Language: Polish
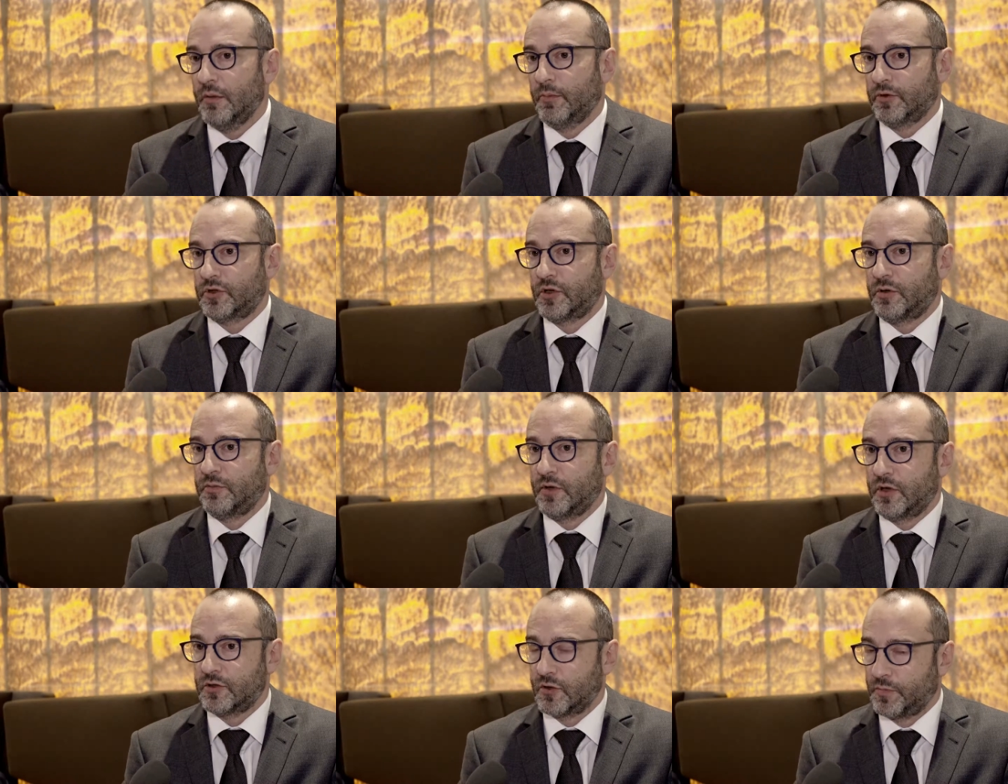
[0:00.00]

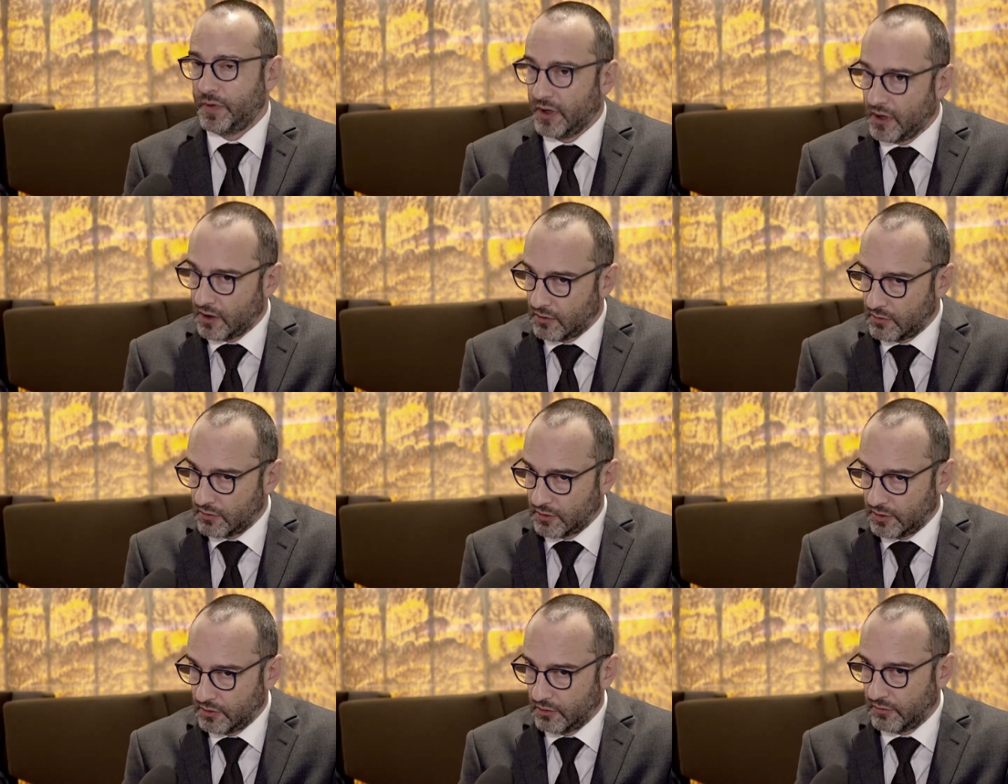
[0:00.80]
potrzebna jest opieka
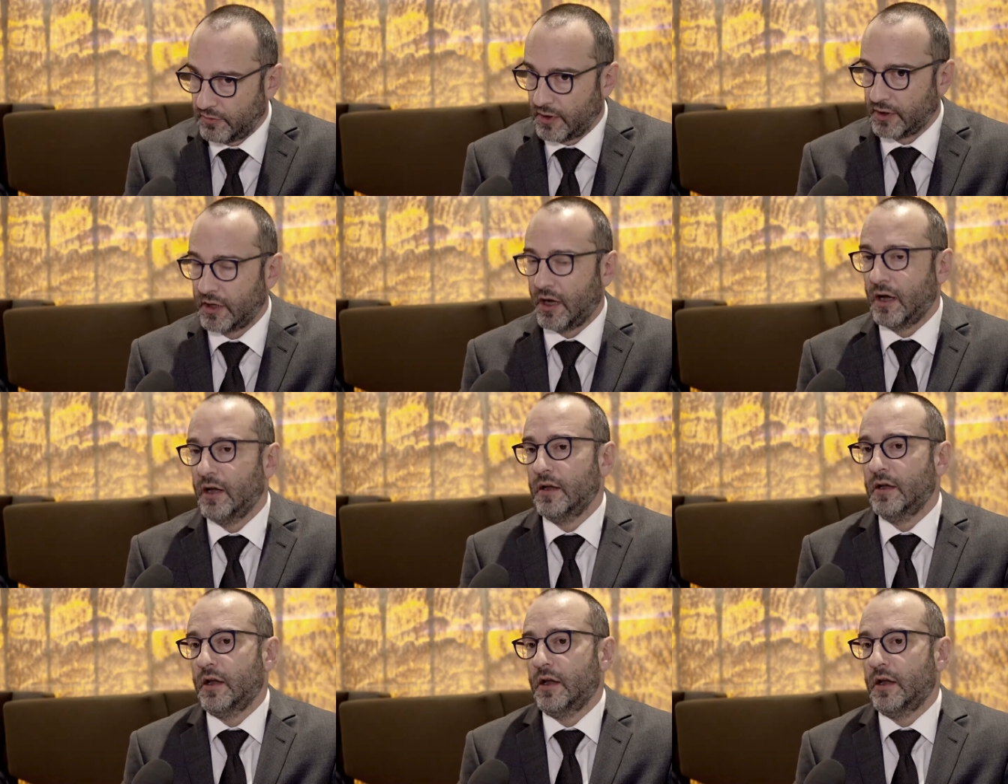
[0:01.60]
koordynowana